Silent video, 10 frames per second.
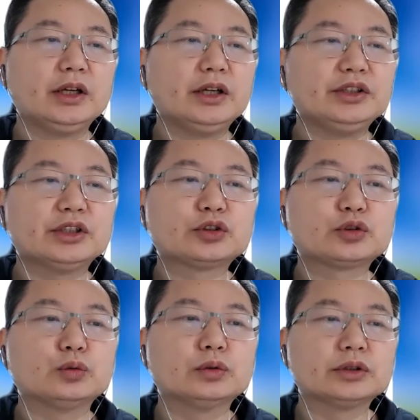耶
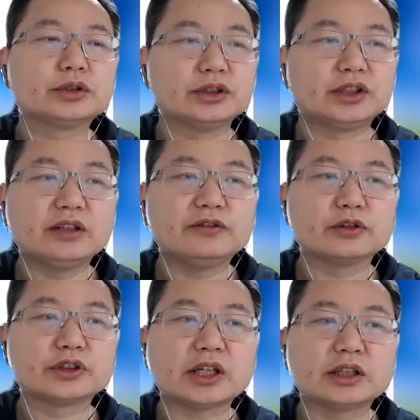稣是天
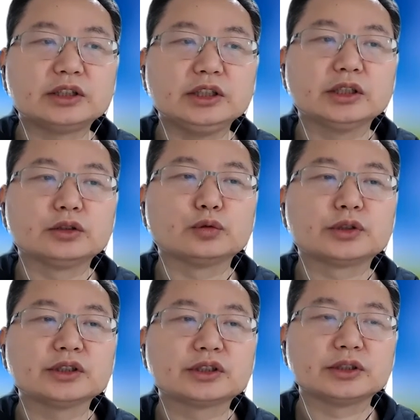父上帝的独
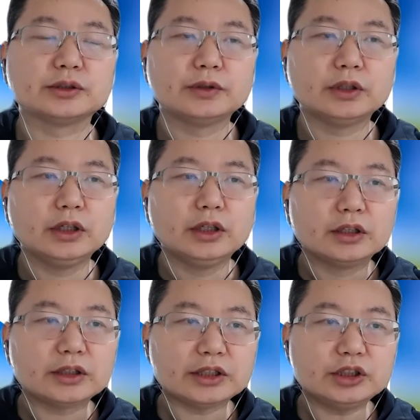生子，
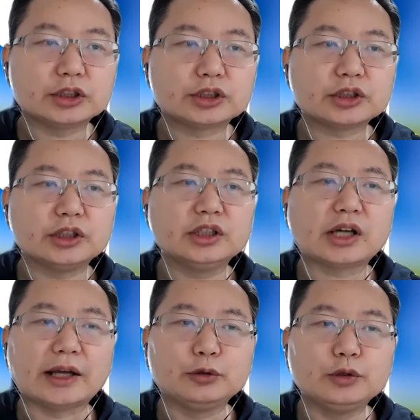他借着圣灵
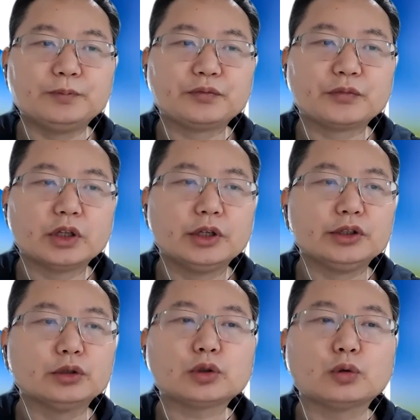感孕，
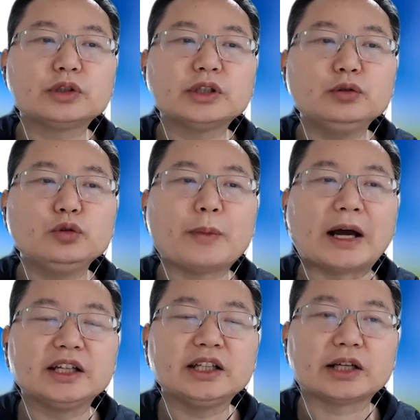由童贞女玛
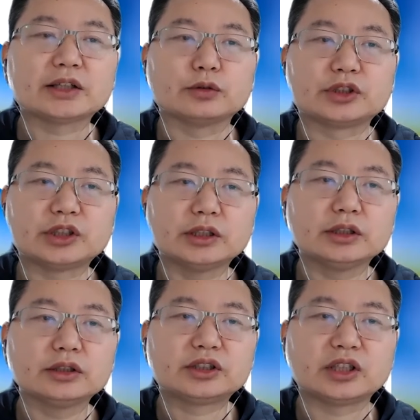利亚所
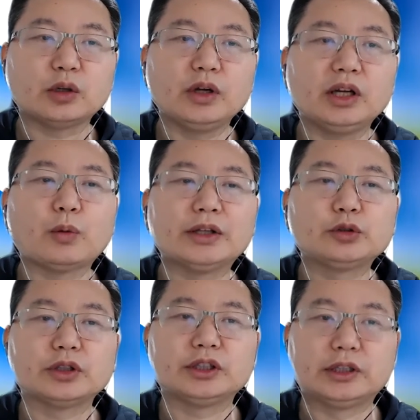生，成为了完
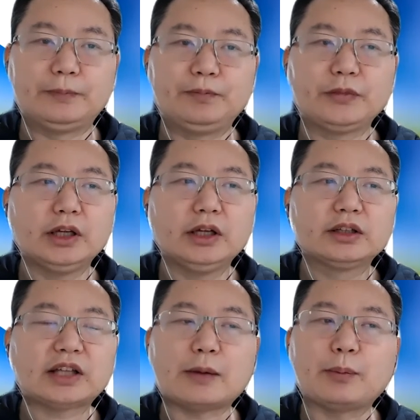全的人。
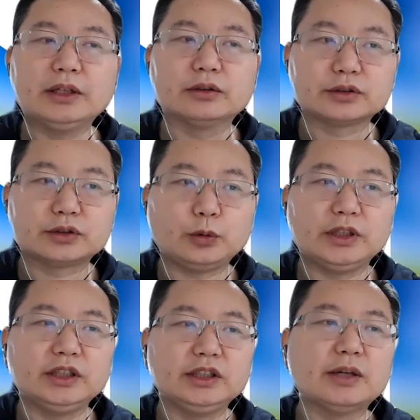他没有
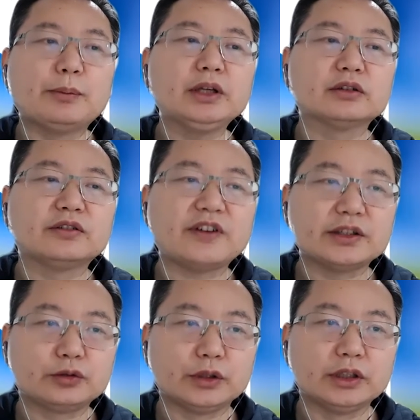罪，也没有犯
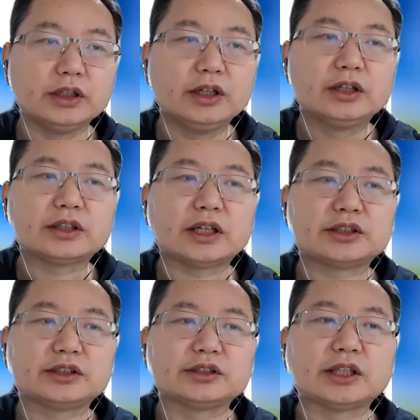罪。他
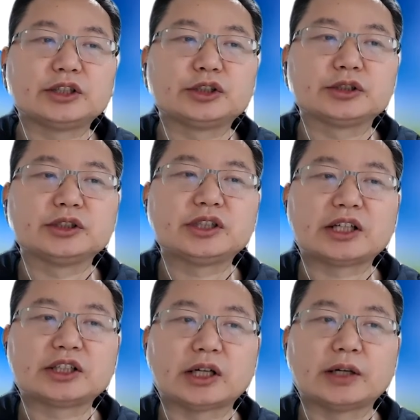死在十字架
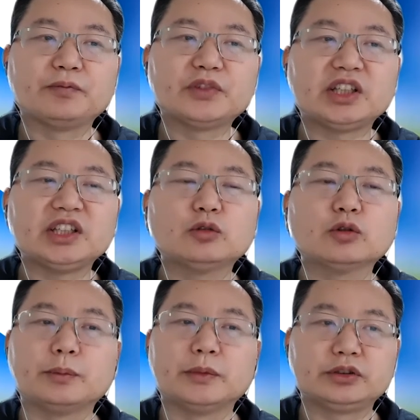上，替
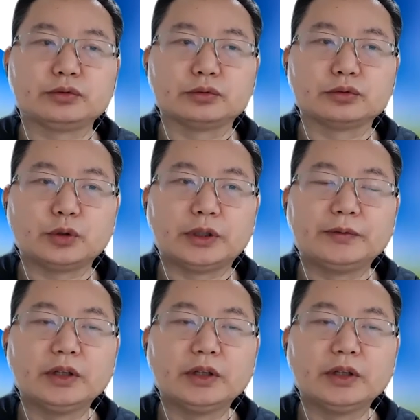我们赎罪，